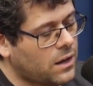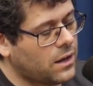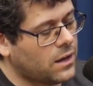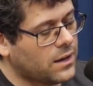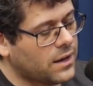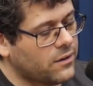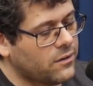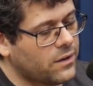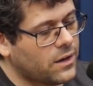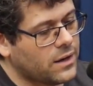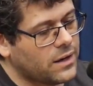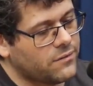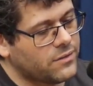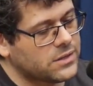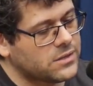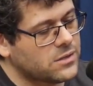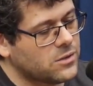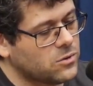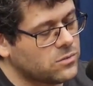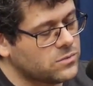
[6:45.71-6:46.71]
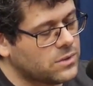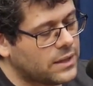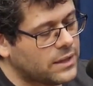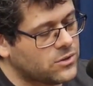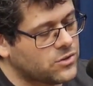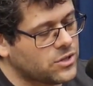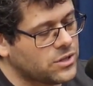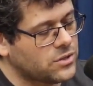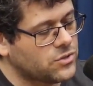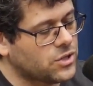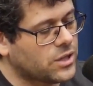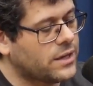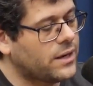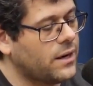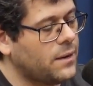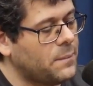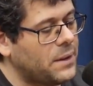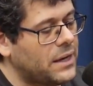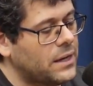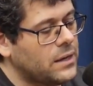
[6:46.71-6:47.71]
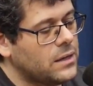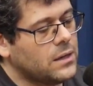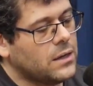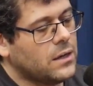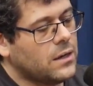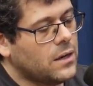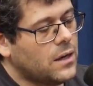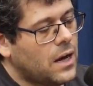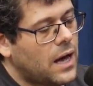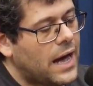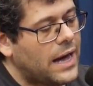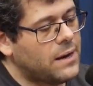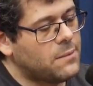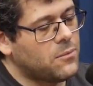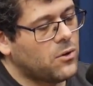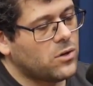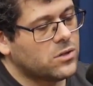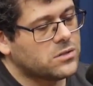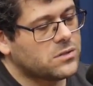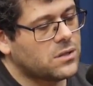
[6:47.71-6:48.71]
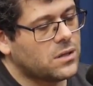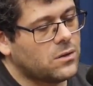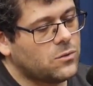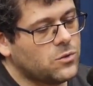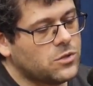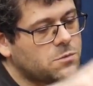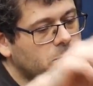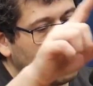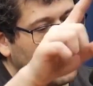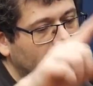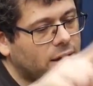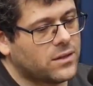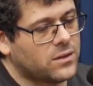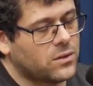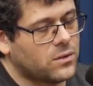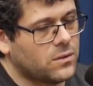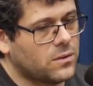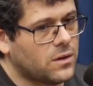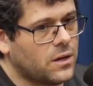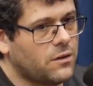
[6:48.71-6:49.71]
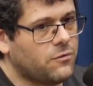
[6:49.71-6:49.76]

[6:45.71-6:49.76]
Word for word: a, gra a gravação né, de, de câmera, aí ele mostra o espectro.